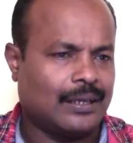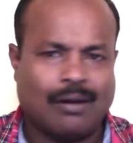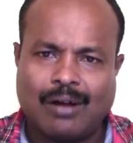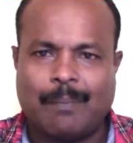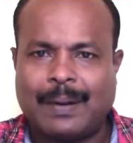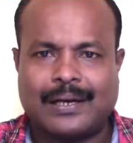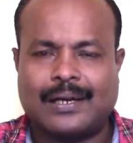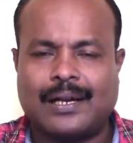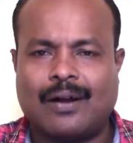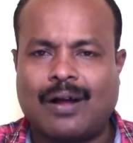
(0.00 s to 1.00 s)
அவங்க அப்பா
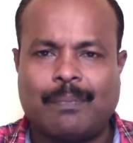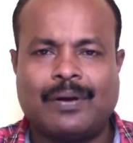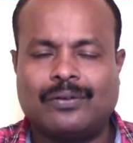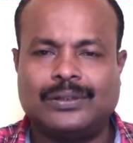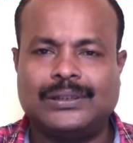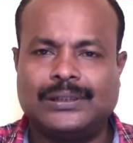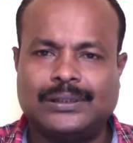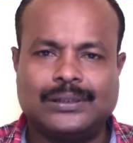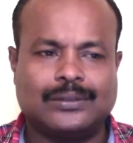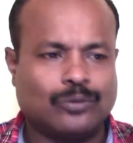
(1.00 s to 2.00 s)
இருக்கிறாரு அவங்க அப்பாவுக்கு வந்து
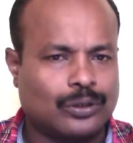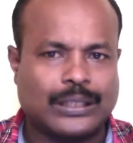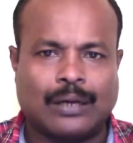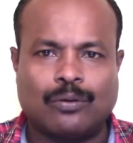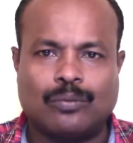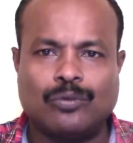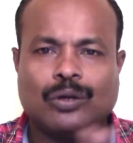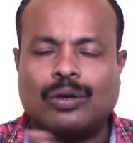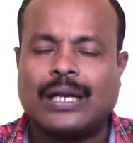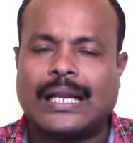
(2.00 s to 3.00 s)
ஒரு த ஒரு முடி
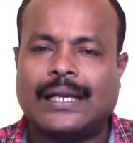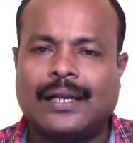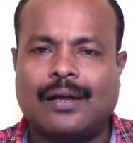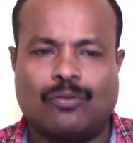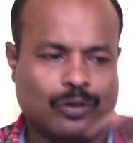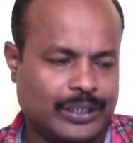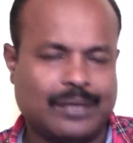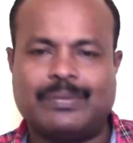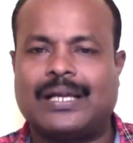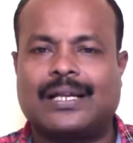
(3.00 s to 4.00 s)
கூட நடக்கல அவ்வளோ
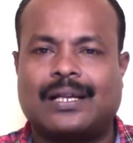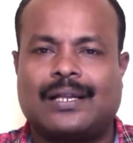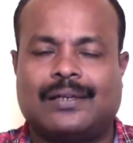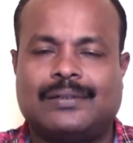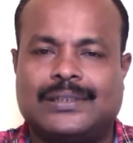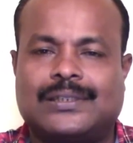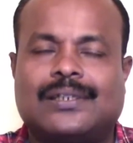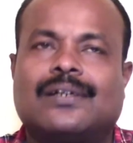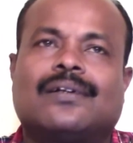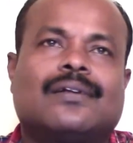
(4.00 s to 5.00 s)
இளமையாக இருக்கிறாரு ஜித்தன்